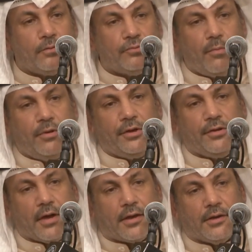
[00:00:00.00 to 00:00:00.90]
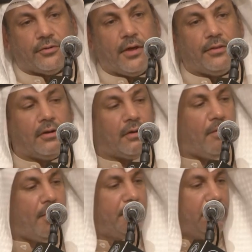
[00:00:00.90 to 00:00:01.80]
طبيعي إذا كانت هذه
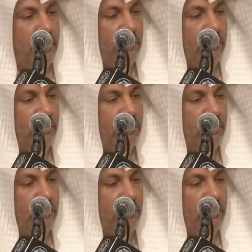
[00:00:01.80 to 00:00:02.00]
القوانين